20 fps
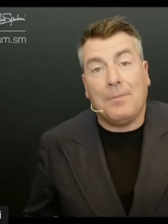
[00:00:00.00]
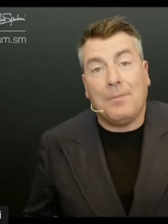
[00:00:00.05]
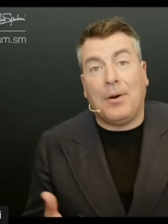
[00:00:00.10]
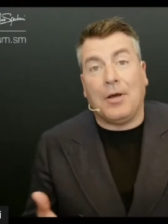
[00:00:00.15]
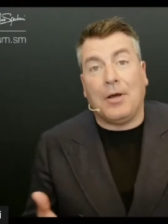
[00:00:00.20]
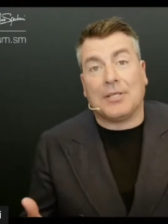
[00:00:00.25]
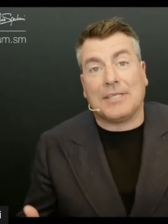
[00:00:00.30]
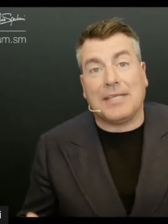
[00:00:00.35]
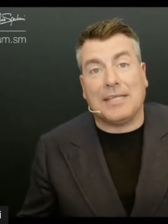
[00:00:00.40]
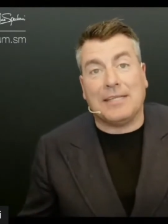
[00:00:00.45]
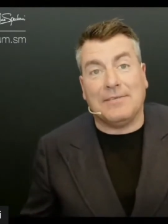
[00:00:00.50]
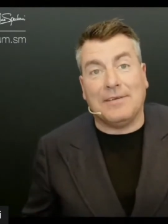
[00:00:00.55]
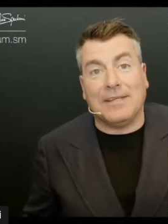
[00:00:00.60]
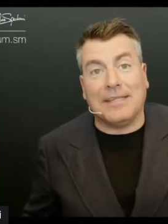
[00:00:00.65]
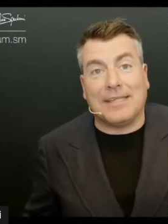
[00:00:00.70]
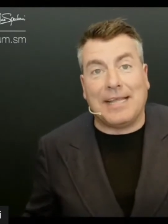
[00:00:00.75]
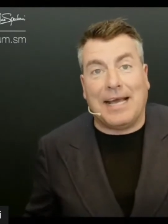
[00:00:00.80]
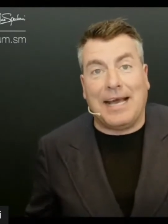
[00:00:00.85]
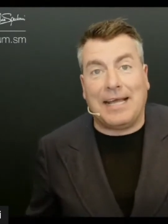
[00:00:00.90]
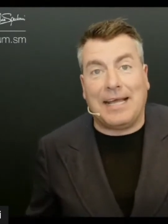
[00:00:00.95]
possa
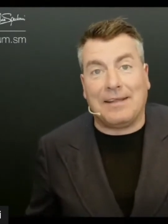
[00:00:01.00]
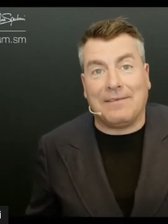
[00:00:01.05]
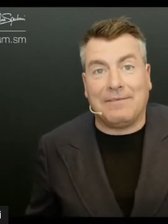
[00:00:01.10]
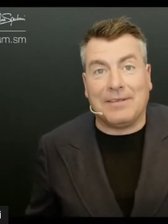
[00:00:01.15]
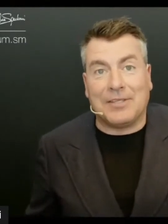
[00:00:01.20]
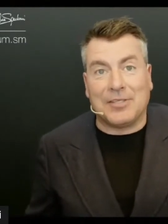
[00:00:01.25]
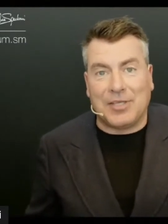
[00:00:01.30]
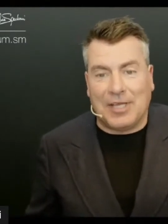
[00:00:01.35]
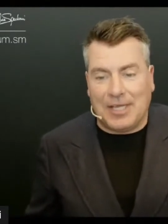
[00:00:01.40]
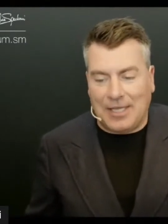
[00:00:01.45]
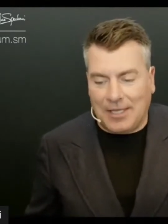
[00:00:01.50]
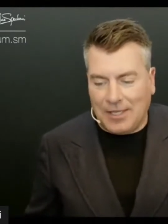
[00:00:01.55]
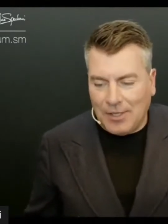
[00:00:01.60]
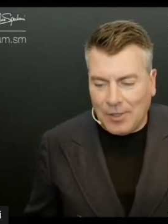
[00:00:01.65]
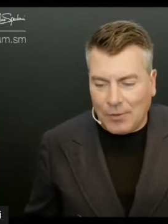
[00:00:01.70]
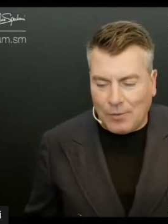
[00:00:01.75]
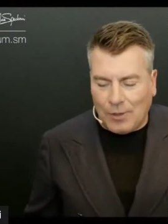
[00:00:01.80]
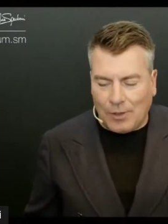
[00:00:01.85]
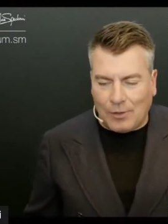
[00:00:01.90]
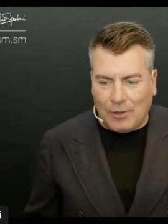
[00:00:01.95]
diventare invece
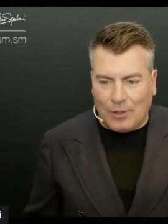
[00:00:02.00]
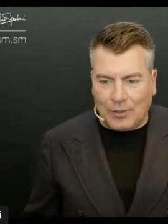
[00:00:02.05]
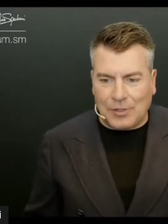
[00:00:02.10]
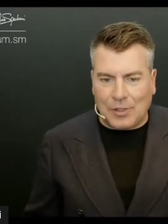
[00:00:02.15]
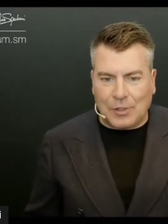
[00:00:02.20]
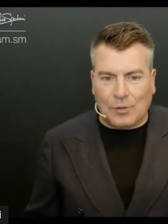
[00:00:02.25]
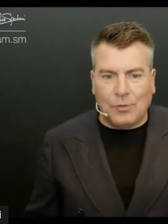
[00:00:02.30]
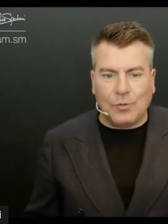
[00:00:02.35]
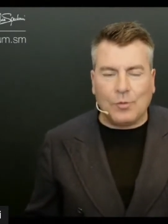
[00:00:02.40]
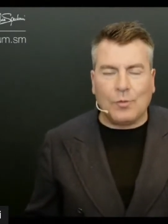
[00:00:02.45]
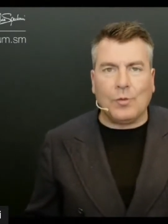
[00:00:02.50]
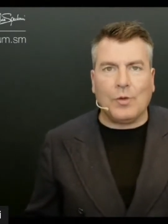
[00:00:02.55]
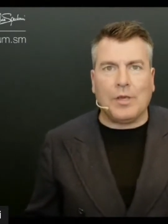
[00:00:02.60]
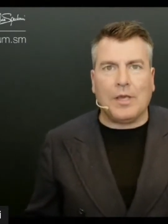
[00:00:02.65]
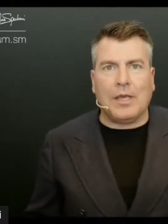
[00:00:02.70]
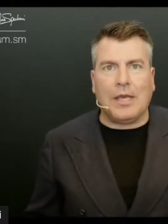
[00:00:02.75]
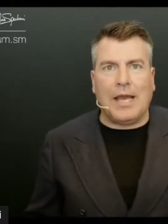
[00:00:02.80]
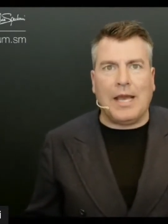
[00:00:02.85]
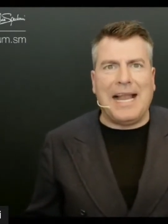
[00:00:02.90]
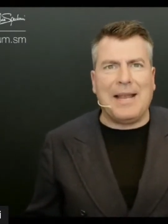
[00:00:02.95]
qualcosa con
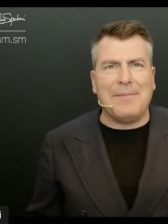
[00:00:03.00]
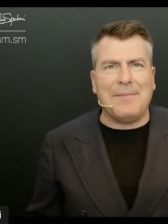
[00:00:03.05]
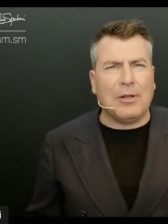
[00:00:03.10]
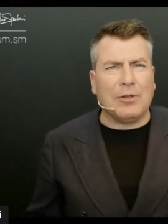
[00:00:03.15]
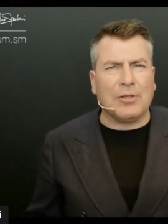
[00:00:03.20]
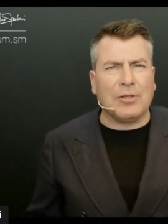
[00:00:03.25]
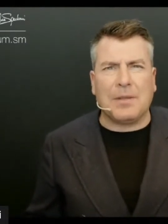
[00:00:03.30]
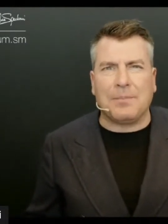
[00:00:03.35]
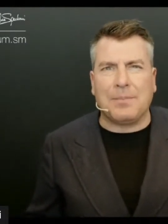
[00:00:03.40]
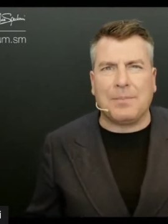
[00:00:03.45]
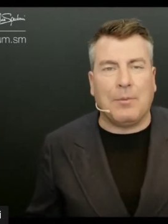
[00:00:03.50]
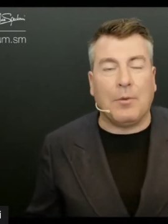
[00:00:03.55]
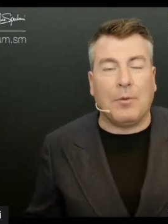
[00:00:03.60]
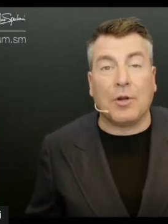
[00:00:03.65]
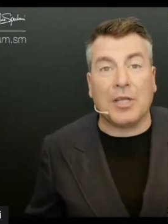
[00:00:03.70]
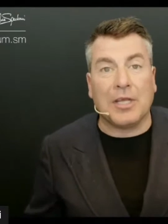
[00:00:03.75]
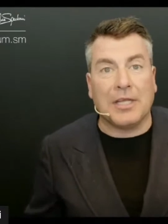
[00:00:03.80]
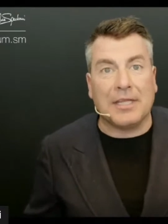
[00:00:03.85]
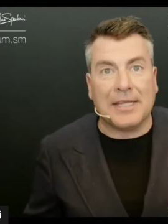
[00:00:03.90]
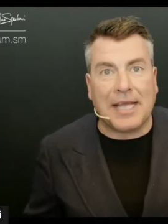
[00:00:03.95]
cui almeno sappiamo
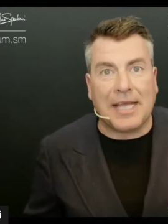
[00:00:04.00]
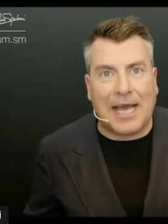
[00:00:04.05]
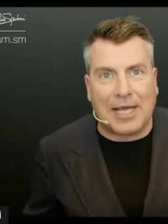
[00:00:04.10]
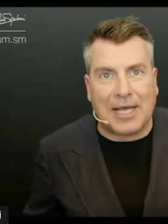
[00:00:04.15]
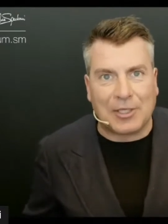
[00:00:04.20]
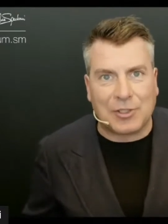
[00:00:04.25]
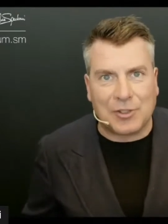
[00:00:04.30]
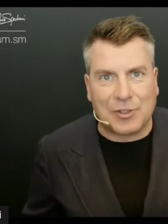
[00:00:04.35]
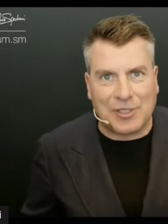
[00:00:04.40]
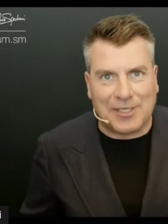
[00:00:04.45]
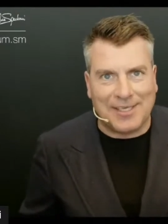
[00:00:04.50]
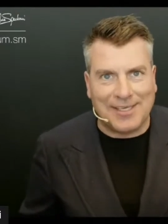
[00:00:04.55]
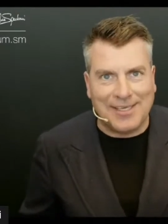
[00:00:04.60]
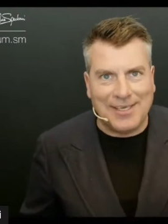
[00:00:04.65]
orientarci.